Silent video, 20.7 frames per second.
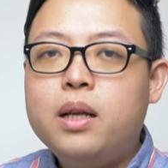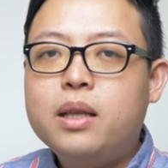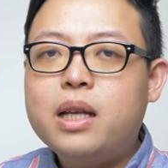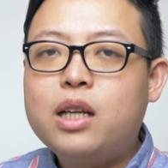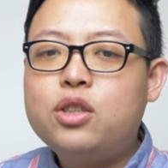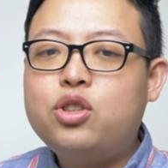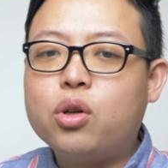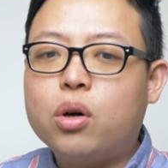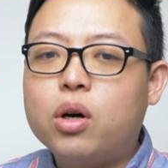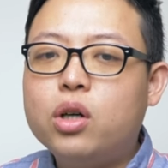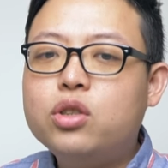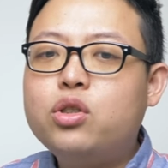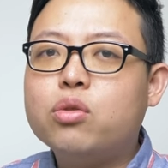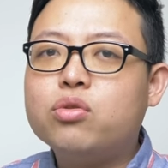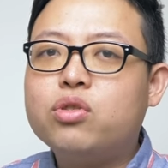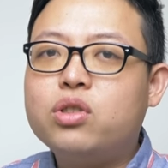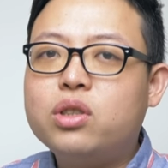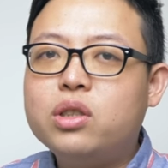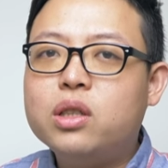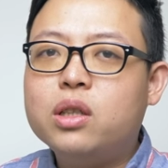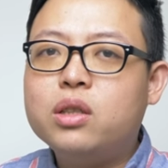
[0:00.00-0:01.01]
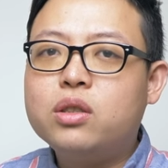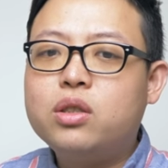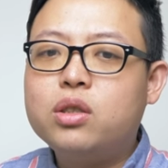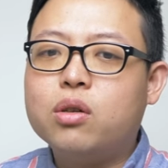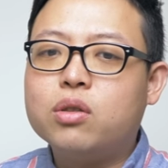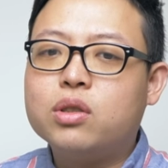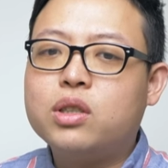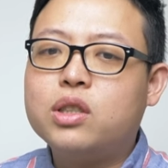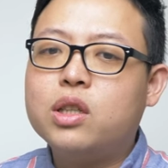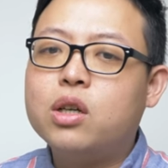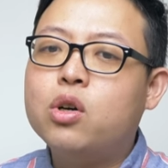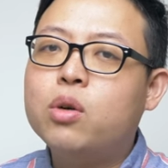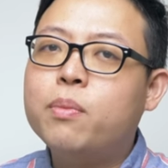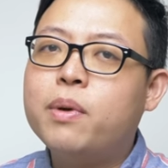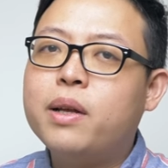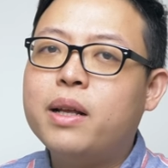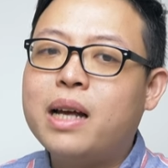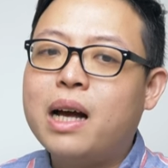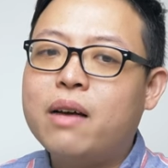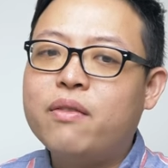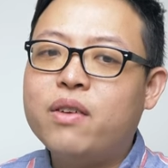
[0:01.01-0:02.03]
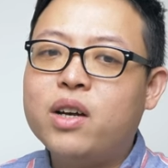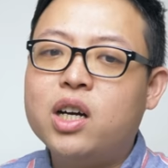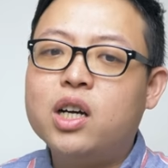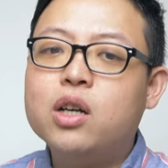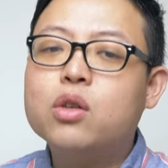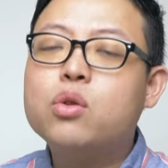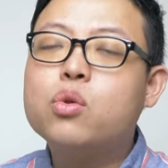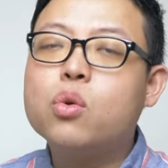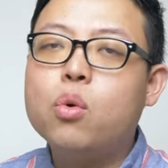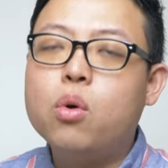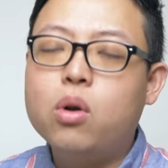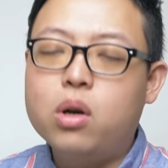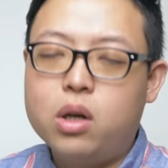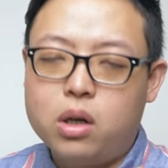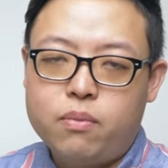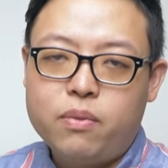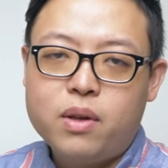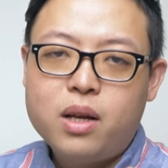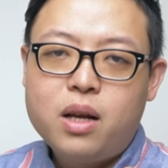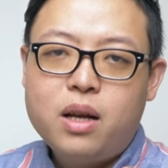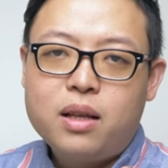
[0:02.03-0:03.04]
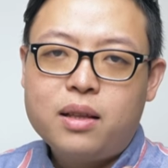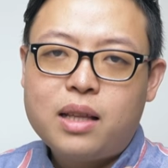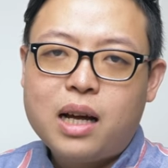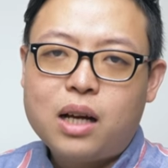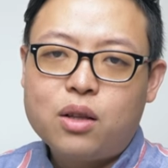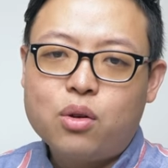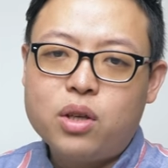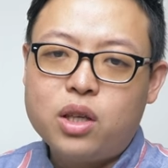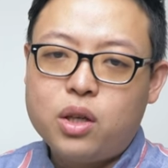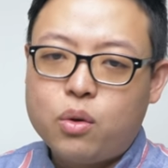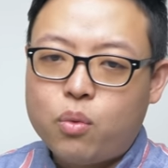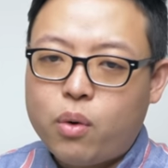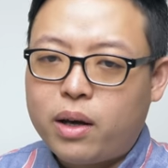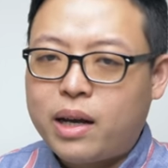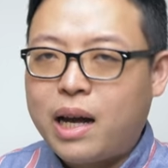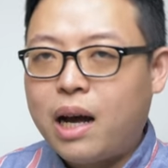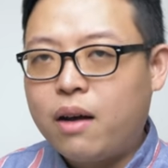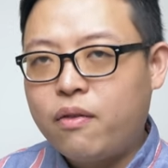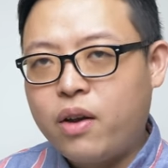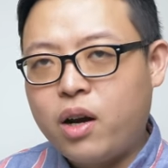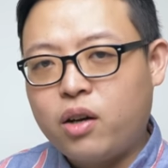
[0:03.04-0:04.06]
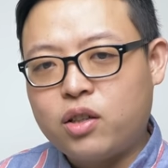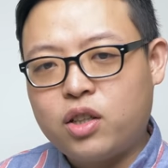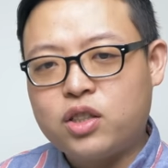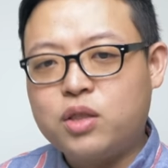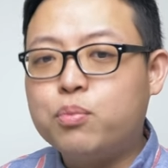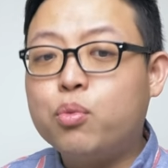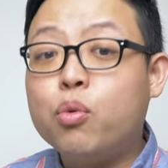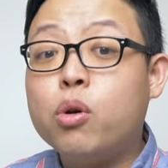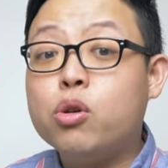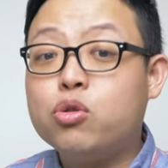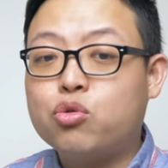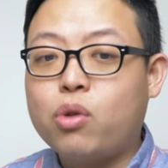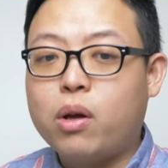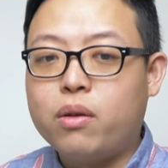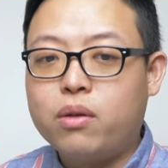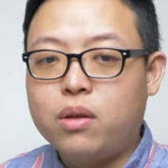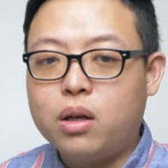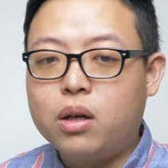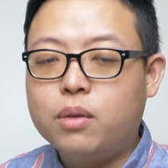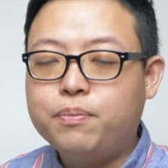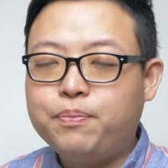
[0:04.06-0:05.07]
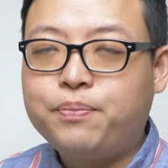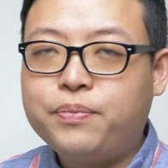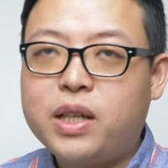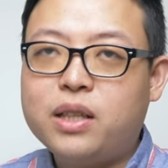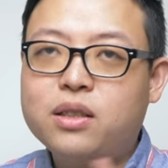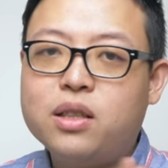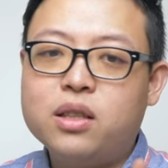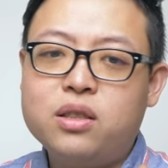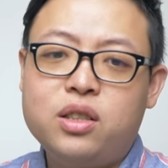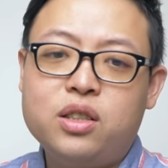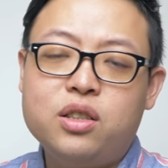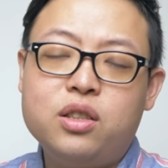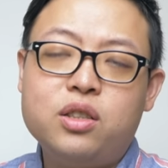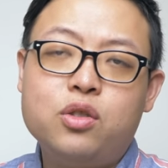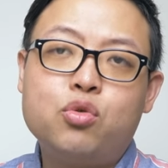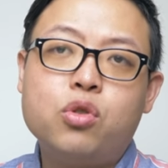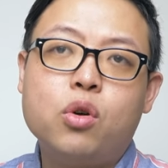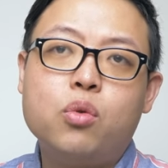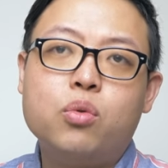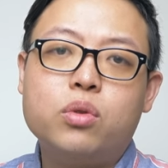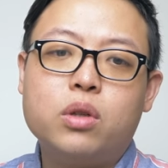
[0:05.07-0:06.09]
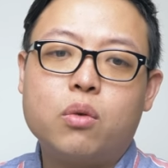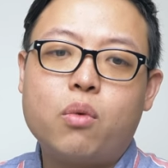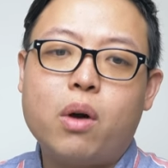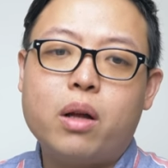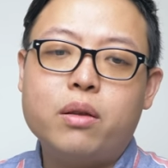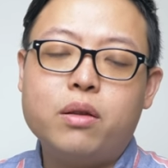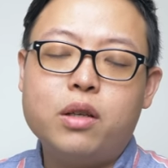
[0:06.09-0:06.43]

那久而久之呢，这种深烘焙的咖啡喝多了，大家都以为咖啡好像是不会酸的，但这其实是错误的观